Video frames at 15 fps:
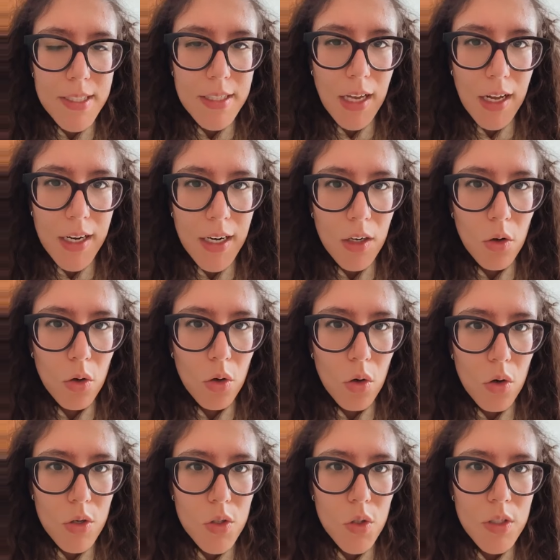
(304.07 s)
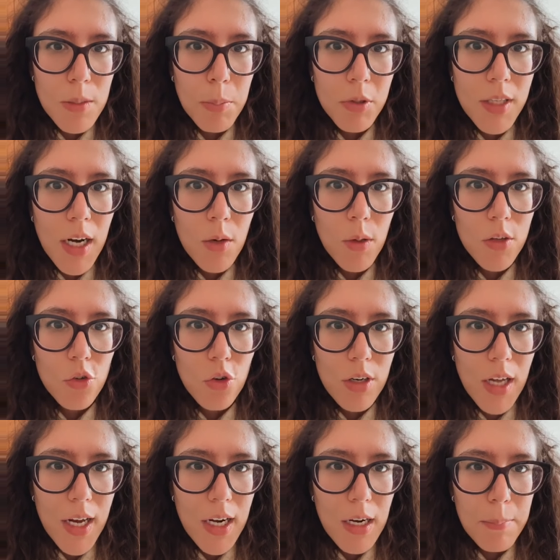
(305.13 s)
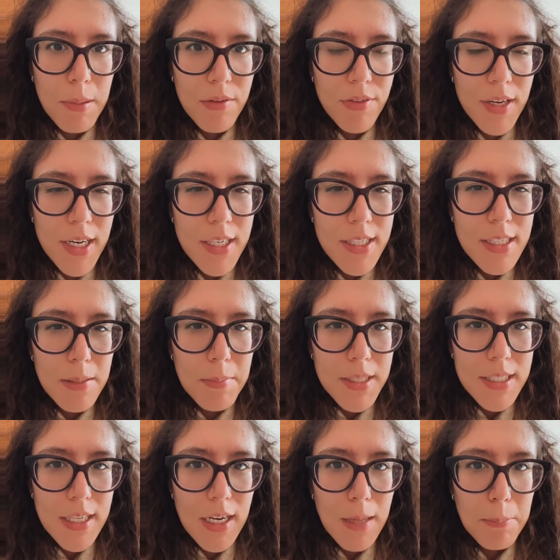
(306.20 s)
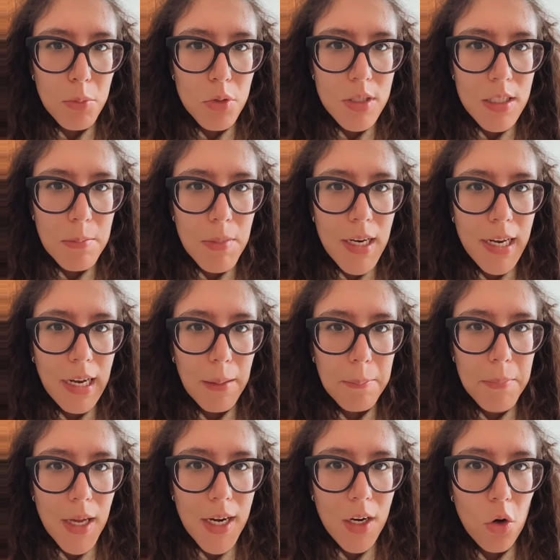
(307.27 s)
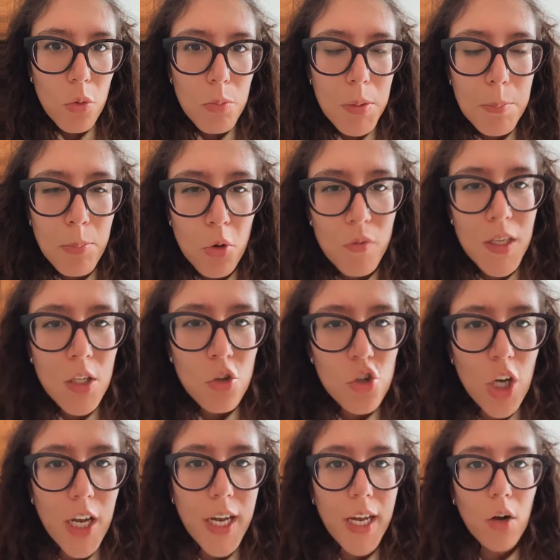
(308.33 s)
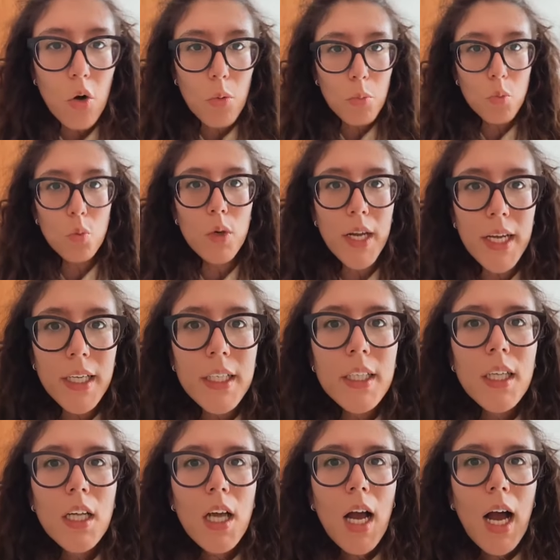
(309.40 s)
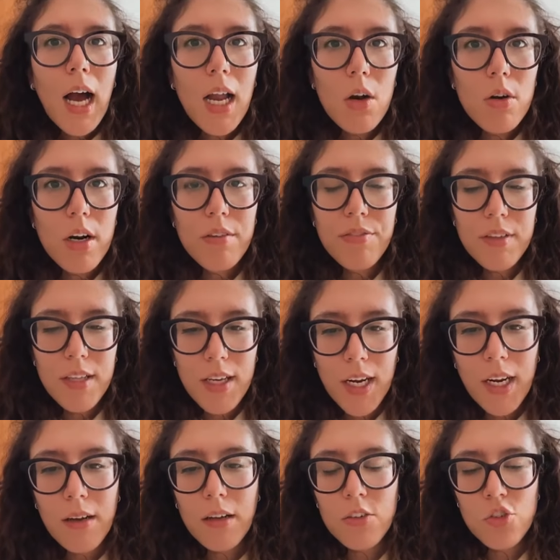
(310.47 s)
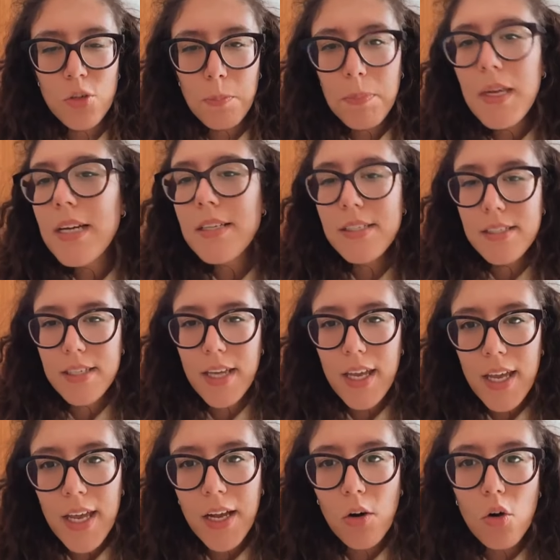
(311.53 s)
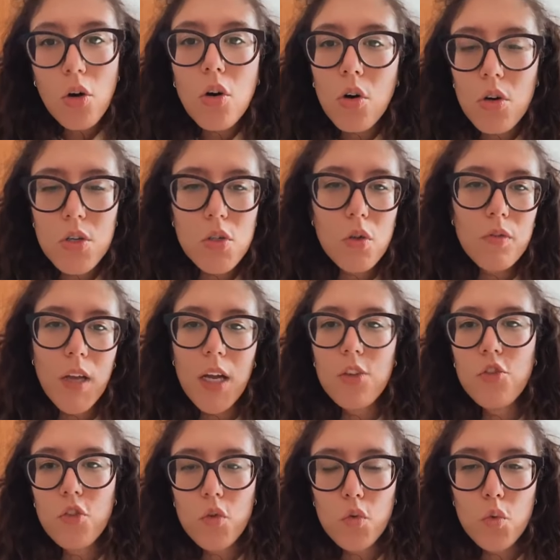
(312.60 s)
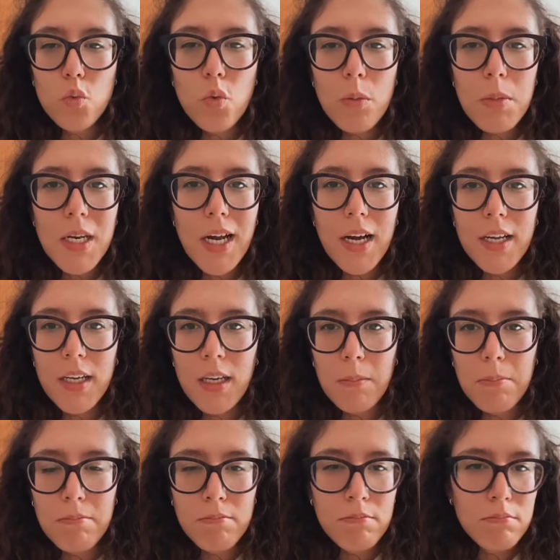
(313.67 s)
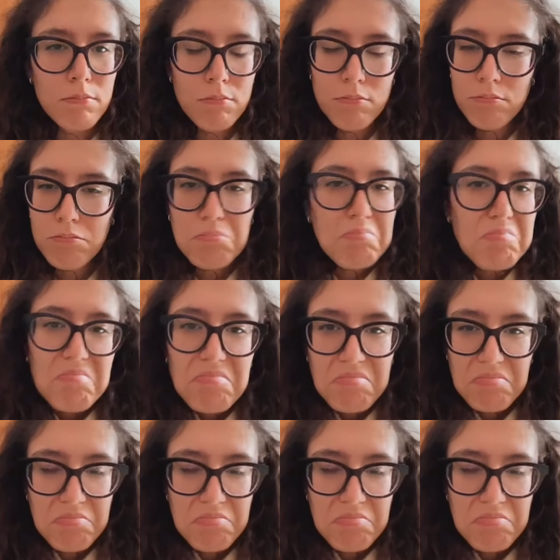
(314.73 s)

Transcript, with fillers: passare il concorso, si potranno aggiornare le preferenze, ma sarà possibile cambiare com- provincia e comune? Allora, Federica, GPS e concorso viaggiano su due binari mh, mm,